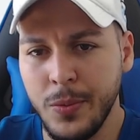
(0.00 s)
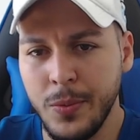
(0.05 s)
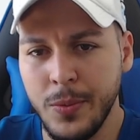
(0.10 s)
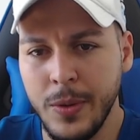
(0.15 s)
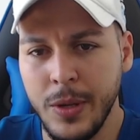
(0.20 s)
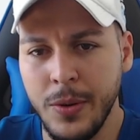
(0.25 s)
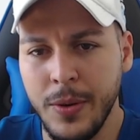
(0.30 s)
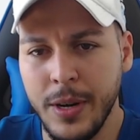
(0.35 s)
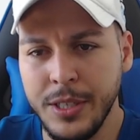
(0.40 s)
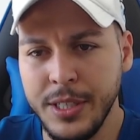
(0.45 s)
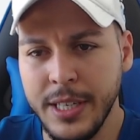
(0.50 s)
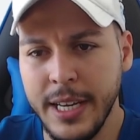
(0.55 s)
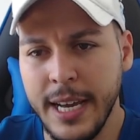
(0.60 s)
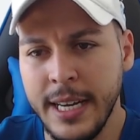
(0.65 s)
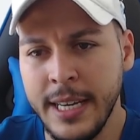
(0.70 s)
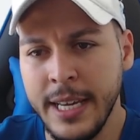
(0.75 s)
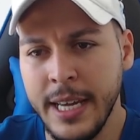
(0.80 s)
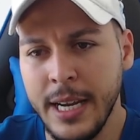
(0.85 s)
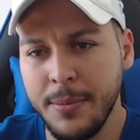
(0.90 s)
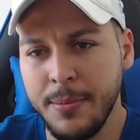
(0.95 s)
Eu acho que a
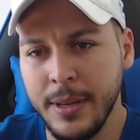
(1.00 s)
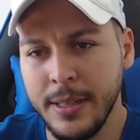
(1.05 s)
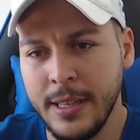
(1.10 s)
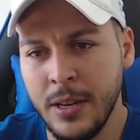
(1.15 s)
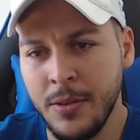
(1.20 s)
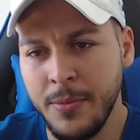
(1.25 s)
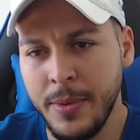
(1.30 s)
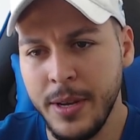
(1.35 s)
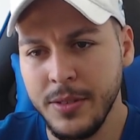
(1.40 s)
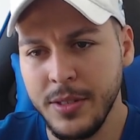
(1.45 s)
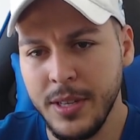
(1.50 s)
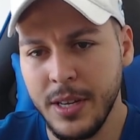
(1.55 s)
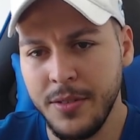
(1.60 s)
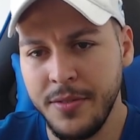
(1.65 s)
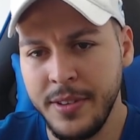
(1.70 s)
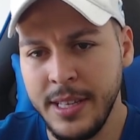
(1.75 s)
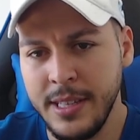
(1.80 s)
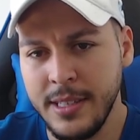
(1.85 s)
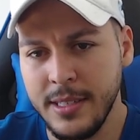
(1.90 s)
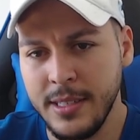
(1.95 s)
linha era para estar tá no menos
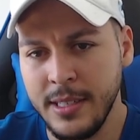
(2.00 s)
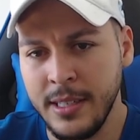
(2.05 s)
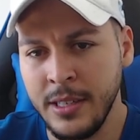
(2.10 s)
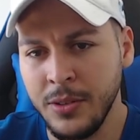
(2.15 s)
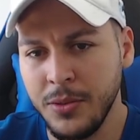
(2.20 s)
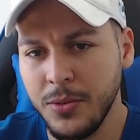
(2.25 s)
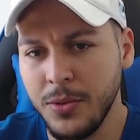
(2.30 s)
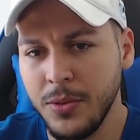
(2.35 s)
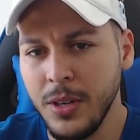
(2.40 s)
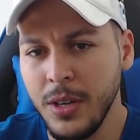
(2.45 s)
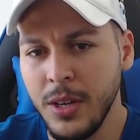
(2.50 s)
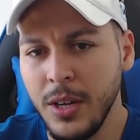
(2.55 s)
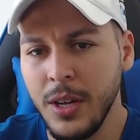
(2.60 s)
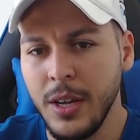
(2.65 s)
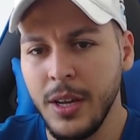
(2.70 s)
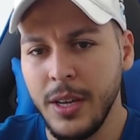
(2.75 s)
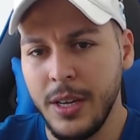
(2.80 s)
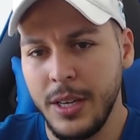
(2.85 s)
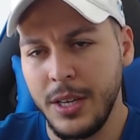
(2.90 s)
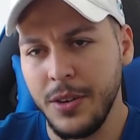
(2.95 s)
0,25
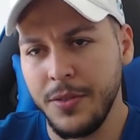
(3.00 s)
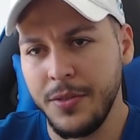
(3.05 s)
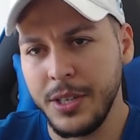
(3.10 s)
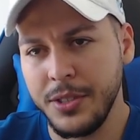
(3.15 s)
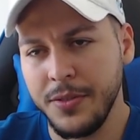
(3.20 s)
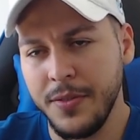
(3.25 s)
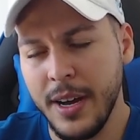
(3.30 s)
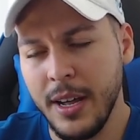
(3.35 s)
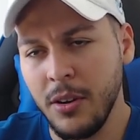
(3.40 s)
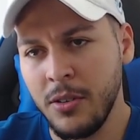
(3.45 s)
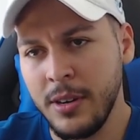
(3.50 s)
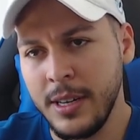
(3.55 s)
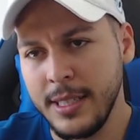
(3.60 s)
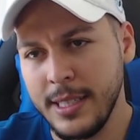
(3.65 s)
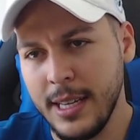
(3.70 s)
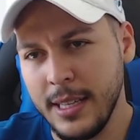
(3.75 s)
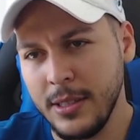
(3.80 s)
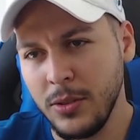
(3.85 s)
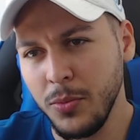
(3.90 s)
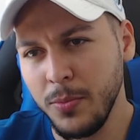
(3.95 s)
e eu vejo valor
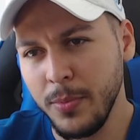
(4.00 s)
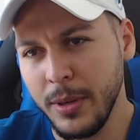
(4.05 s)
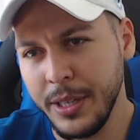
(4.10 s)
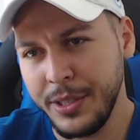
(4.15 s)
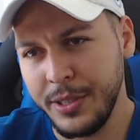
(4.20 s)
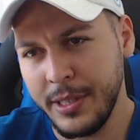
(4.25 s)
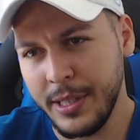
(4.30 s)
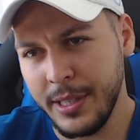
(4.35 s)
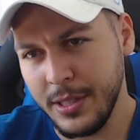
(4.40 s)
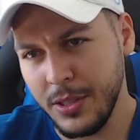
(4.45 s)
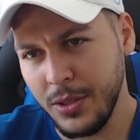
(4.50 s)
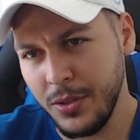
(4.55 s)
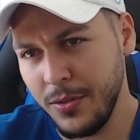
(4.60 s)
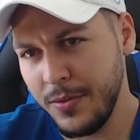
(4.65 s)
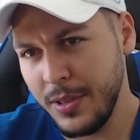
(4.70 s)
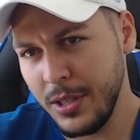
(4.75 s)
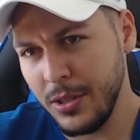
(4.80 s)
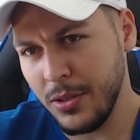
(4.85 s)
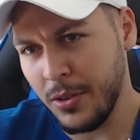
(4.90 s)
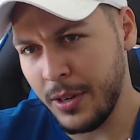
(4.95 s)
nessa dupla chance do
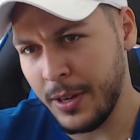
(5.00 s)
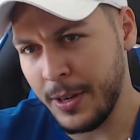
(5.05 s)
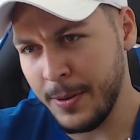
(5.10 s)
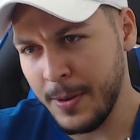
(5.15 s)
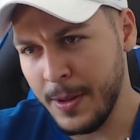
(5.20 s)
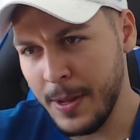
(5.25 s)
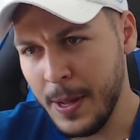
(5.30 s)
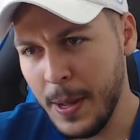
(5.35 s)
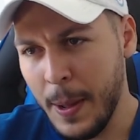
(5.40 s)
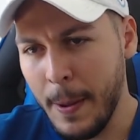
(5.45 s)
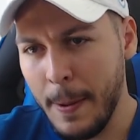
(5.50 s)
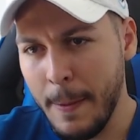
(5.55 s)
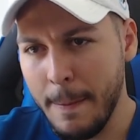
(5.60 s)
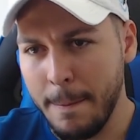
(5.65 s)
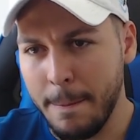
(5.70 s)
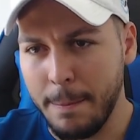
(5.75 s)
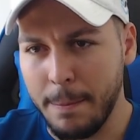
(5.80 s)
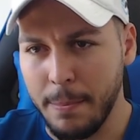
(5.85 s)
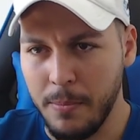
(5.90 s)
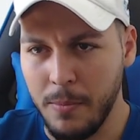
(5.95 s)
Vitória.
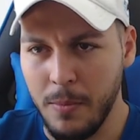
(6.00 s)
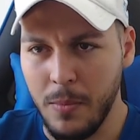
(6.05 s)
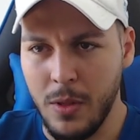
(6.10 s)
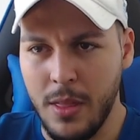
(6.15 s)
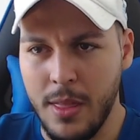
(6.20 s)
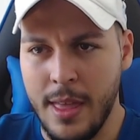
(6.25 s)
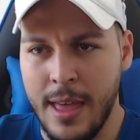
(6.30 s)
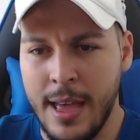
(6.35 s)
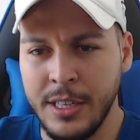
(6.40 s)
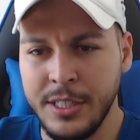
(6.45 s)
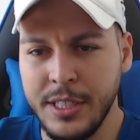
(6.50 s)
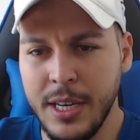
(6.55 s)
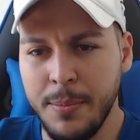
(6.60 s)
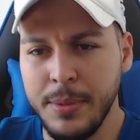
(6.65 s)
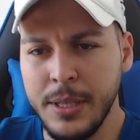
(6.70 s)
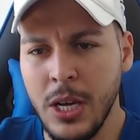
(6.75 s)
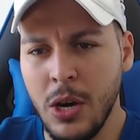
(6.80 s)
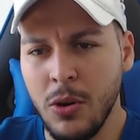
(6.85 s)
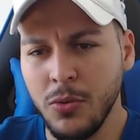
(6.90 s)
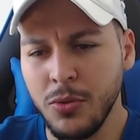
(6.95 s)
A Chape
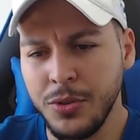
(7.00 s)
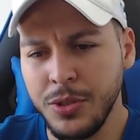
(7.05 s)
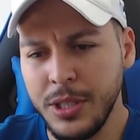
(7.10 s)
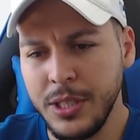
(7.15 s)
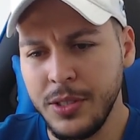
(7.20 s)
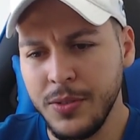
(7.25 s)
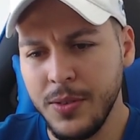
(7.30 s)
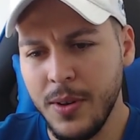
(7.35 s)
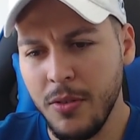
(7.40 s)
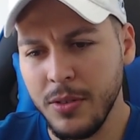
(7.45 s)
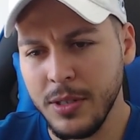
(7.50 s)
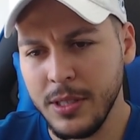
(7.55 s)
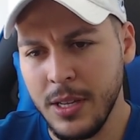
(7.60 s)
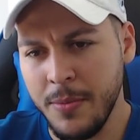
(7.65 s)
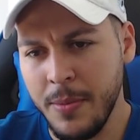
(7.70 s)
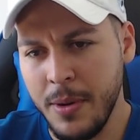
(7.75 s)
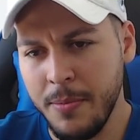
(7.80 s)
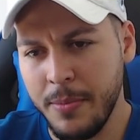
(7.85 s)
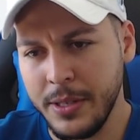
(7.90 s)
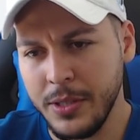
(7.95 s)
tem alguns desfalques
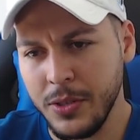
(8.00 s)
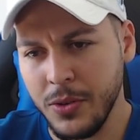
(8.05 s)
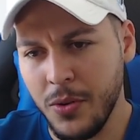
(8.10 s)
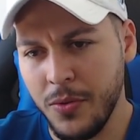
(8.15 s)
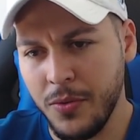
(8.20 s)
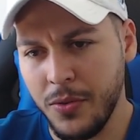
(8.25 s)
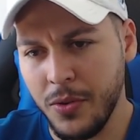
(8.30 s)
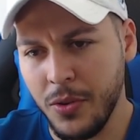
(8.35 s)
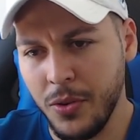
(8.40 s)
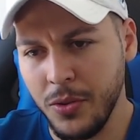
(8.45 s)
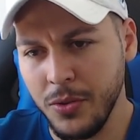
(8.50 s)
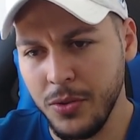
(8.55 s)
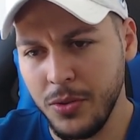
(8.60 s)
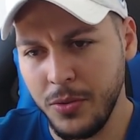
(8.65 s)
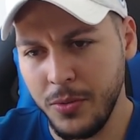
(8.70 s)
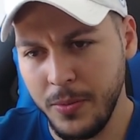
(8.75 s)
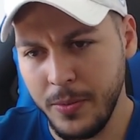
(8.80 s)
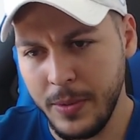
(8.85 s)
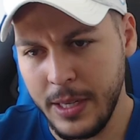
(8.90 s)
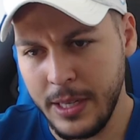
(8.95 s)
também para esse
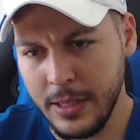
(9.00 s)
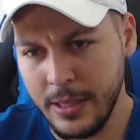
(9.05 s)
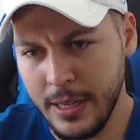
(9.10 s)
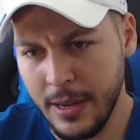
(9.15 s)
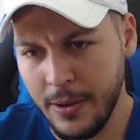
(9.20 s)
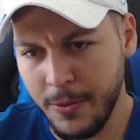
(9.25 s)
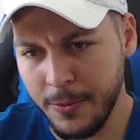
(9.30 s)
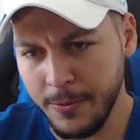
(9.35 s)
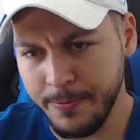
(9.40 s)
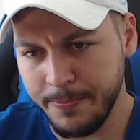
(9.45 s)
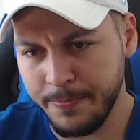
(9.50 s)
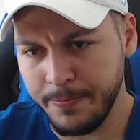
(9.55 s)
confronto, então